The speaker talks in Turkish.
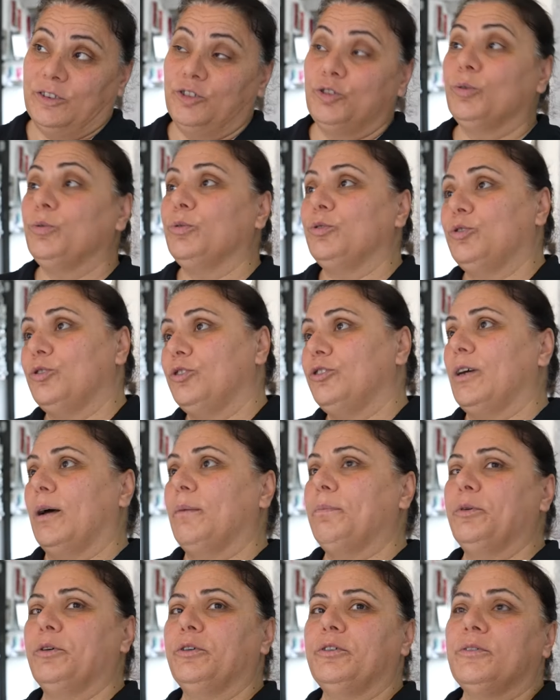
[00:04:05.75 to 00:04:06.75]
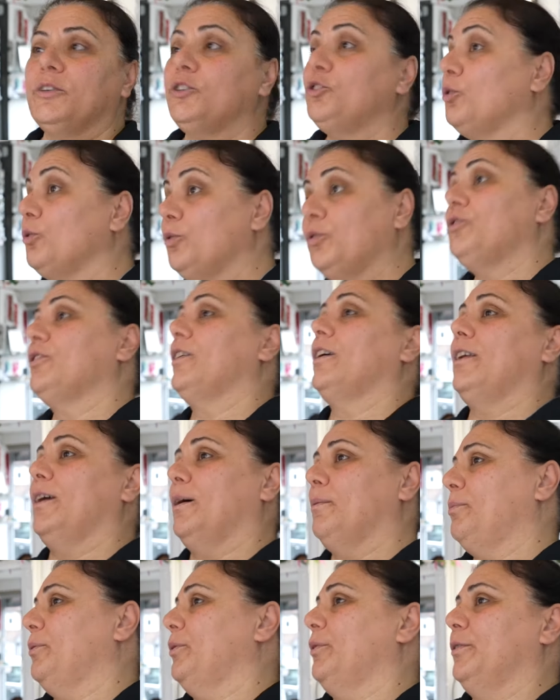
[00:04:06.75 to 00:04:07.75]
Çok ucuz yapıyoruz ve çok güzel
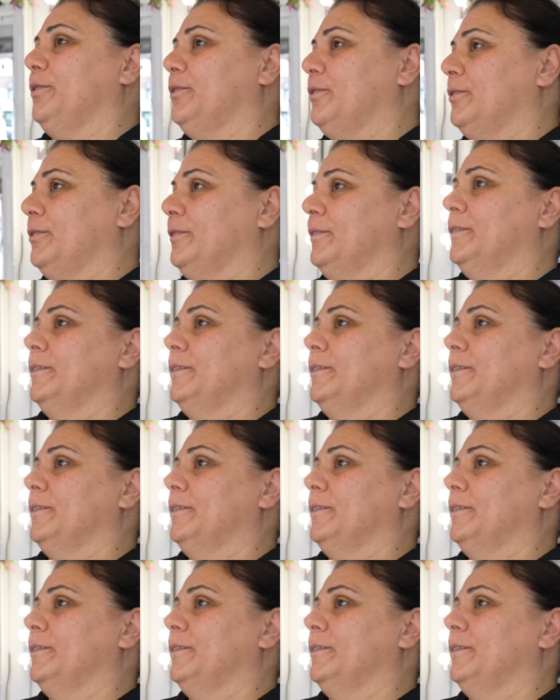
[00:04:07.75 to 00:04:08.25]
yapıyoruz.